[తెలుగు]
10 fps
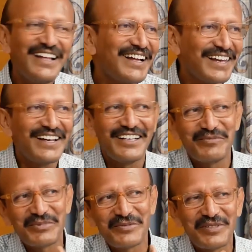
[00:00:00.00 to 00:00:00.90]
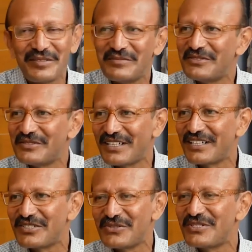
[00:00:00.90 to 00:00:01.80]
అలా ఇప్పుడు మనము అక్కడ
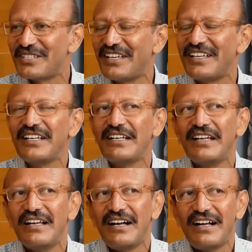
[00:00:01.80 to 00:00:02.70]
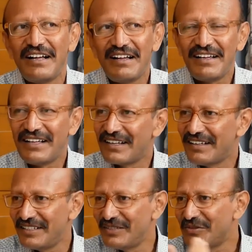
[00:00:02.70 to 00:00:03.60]
చూస్తే అలా
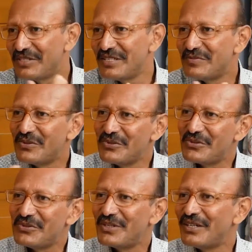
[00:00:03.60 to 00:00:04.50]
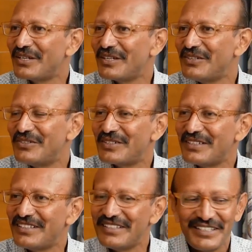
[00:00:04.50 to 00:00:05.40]
అది వచ్చి పోతూ ఉన్నట్టుగా
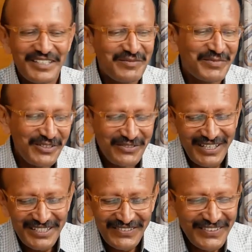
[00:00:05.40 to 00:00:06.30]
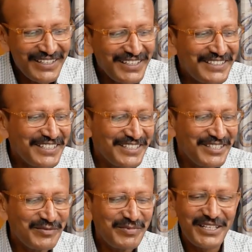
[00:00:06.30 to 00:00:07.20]
ఉంటది మనం వాస్తవంగా అది
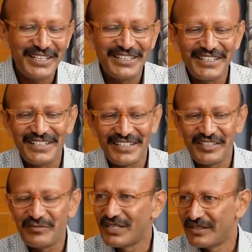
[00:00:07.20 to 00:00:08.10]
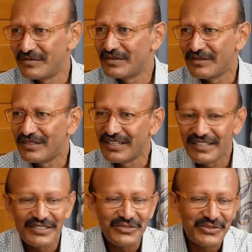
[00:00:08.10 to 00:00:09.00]
చేసిన పని ఏంది అంటే మనం
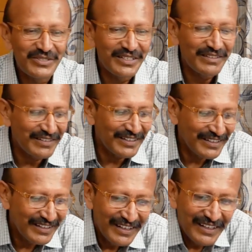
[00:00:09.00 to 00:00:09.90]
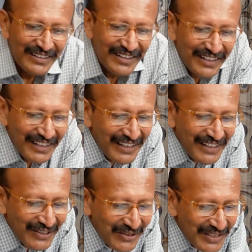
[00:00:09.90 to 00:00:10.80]
ఎవరైనా చూస్తుంటే దానికి ఏం
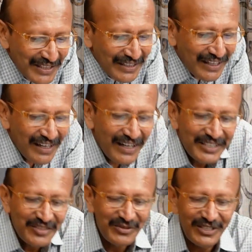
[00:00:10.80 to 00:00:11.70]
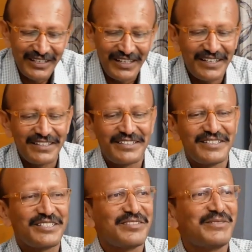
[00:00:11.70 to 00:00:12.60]
లేదు ఒక చిన్న కాగితం ముక్కనే ఇలా
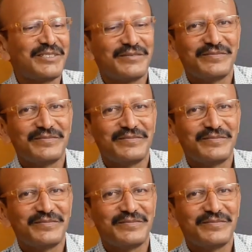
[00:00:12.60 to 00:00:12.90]
కత్తిరించాం మనం